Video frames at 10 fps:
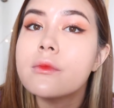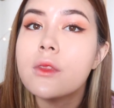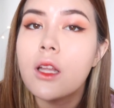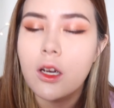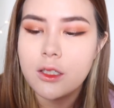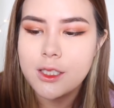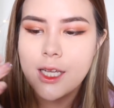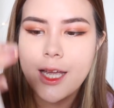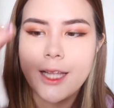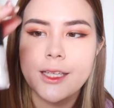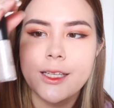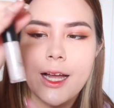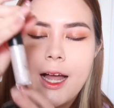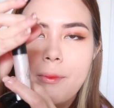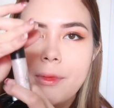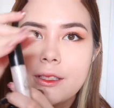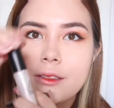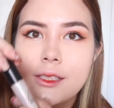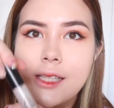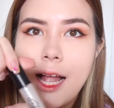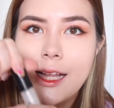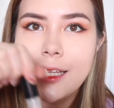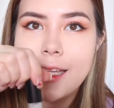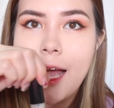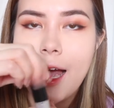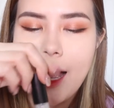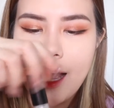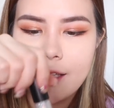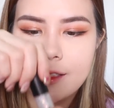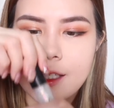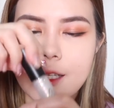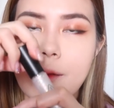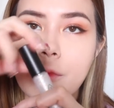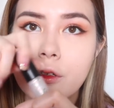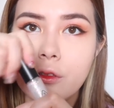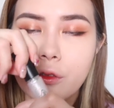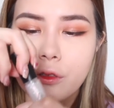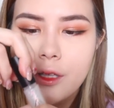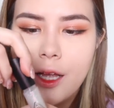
เดี๋ยวเราจะใช้อันนี้นะคะเป็นสไตล์นันดาสีดับเบิลโน้ต